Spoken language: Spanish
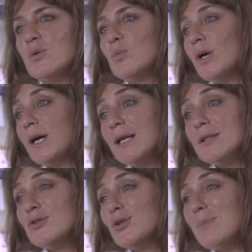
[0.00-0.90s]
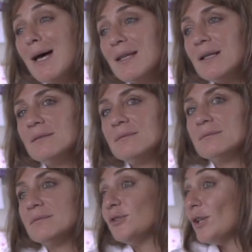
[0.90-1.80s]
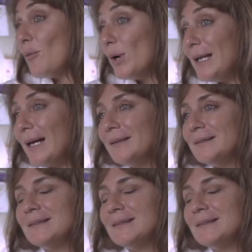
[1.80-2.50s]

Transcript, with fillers: soy mujer, soy madre, soy abuela,